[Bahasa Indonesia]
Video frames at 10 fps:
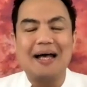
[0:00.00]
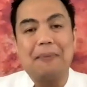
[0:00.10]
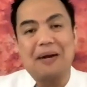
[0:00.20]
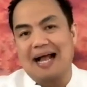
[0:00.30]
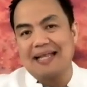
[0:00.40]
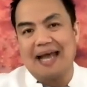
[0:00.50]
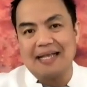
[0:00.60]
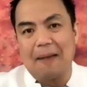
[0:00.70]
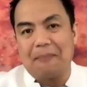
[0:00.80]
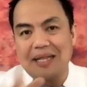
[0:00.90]

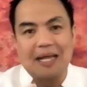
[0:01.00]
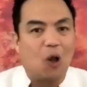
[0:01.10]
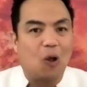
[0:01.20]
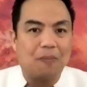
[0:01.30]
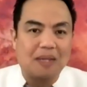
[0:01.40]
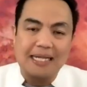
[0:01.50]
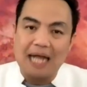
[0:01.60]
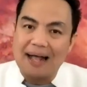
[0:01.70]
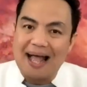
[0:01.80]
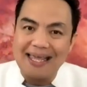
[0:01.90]
pertanyaannya berarti kalau
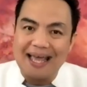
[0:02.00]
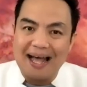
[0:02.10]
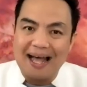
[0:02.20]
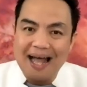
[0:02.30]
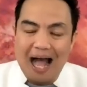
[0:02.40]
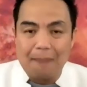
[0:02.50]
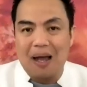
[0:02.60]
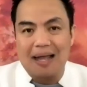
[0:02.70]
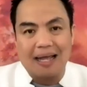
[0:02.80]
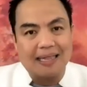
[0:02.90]
tidak kaya
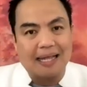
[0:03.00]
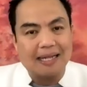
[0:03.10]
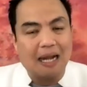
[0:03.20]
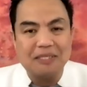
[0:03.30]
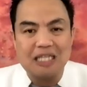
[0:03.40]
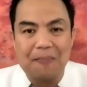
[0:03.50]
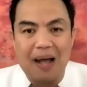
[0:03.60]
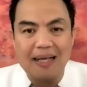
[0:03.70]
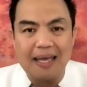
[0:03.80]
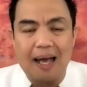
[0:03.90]
Apakah kita tidak bisa
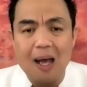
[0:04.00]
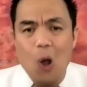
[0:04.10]
bahagia?